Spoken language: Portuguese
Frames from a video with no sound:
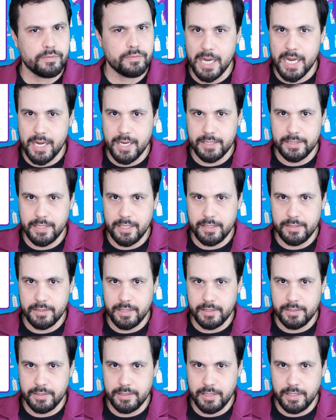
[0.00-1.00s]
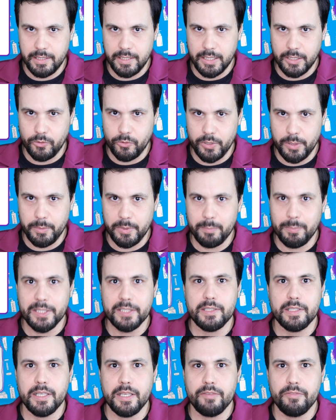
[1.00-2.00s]
Mas ainda assim, a Creamy
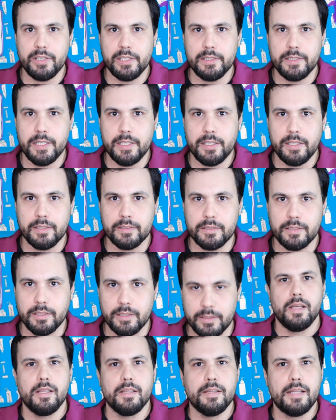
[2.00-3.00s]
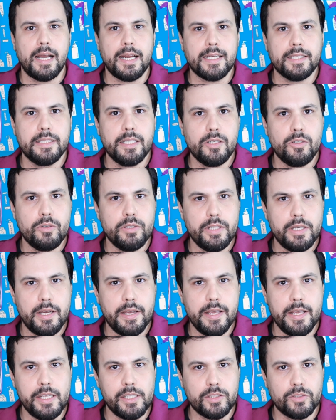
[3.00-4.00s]
manteve a liderança. Na categoria
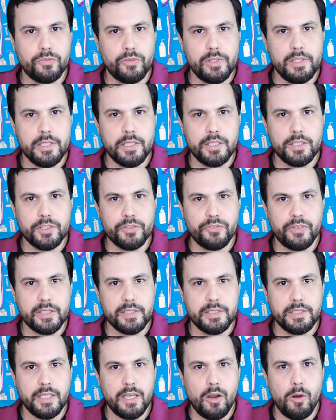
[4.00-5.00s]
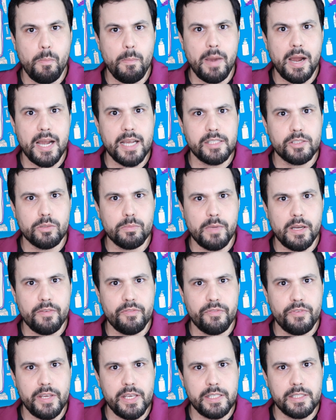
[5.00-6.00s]
esfoliante facial, mais uma
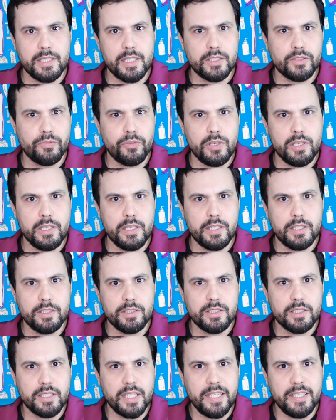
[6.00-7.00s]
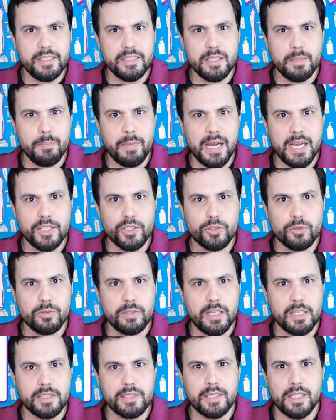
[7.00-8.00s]
vez, esfoliante enzimático
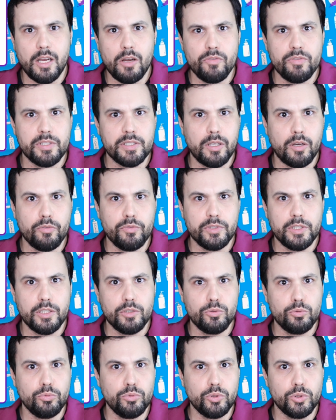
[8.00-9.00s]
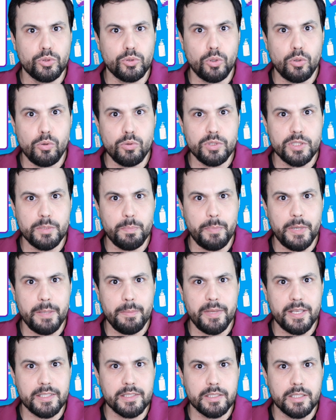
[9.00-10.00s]
da Salve. Salve dando um show de
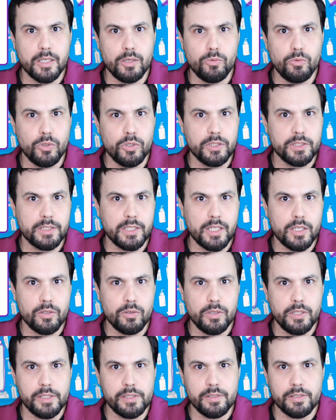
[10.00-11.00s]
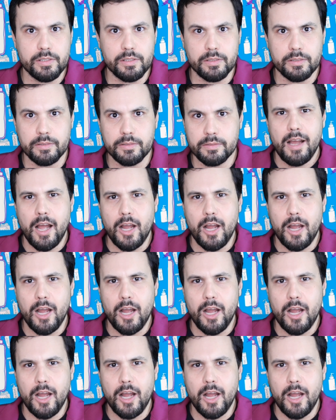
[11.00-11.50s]
premiação hoje na noite.